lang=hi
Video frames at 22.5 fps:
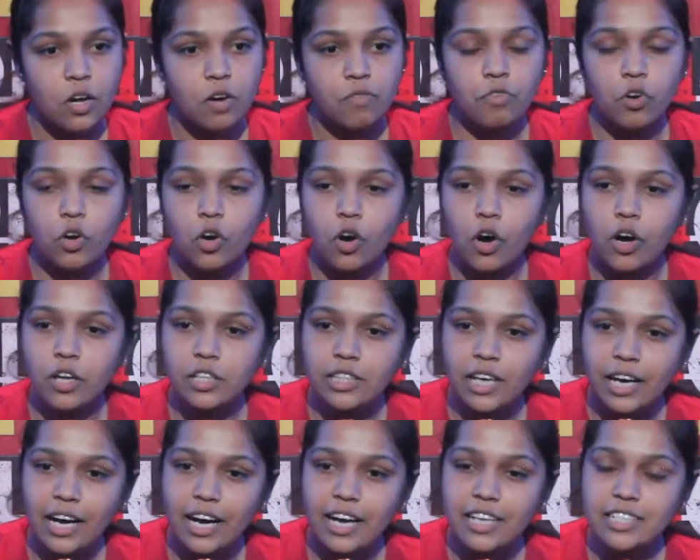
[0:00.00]
वो कौन
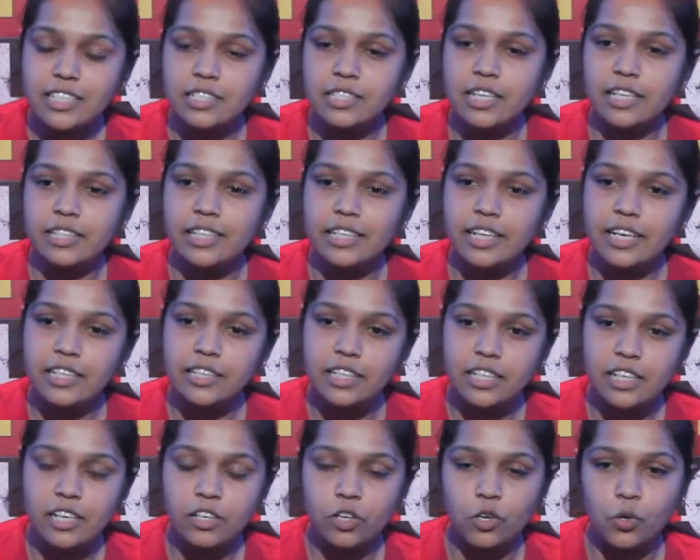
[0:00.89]
था जिसने तेरे
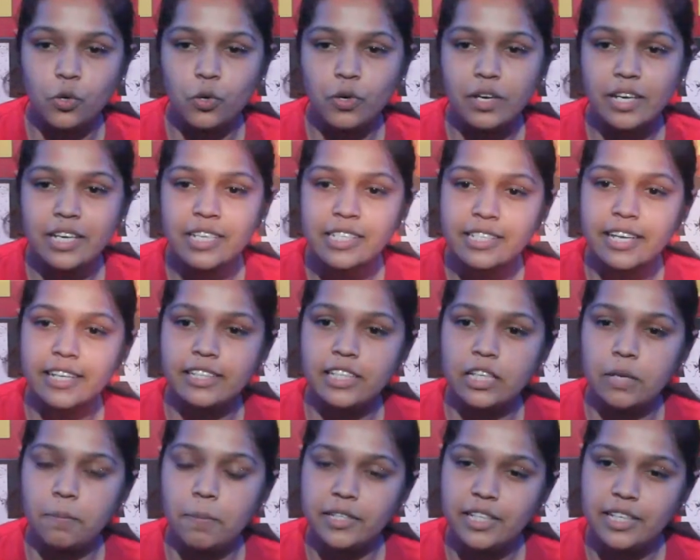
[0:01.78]
दिल को इस
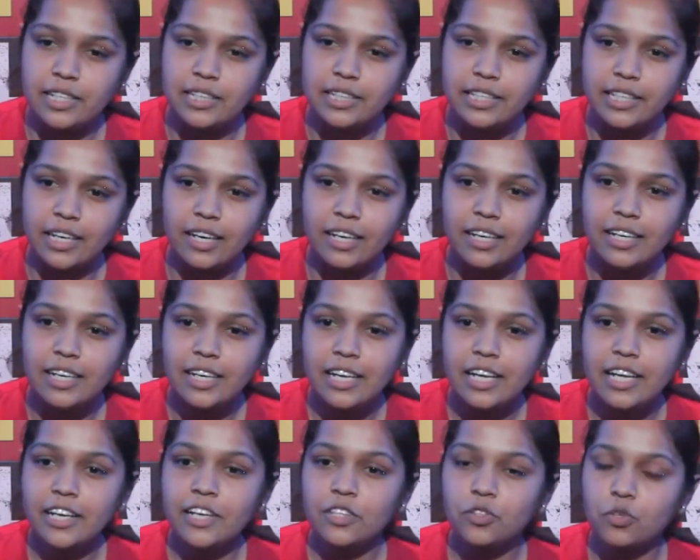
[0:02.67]
कदर बदल दिया
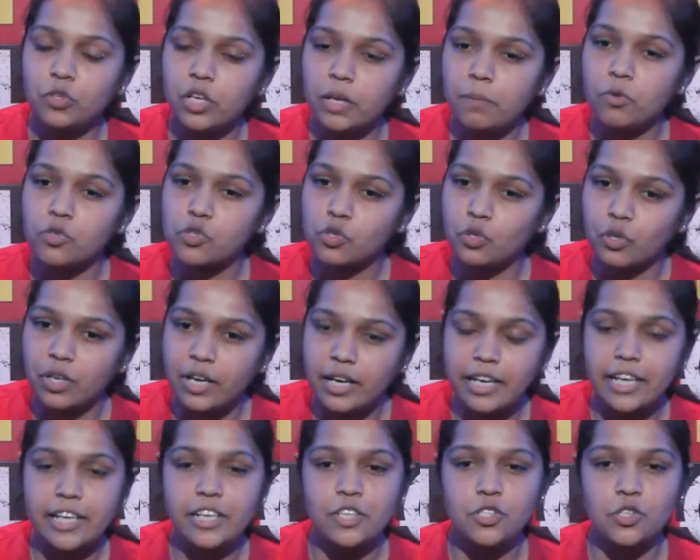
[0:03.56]
कि तूने
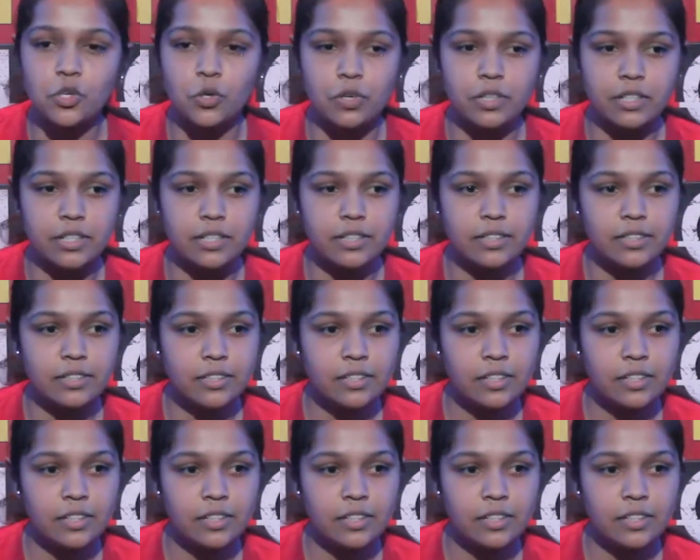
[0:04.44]
मुस्कुराना ही छोड़ दिया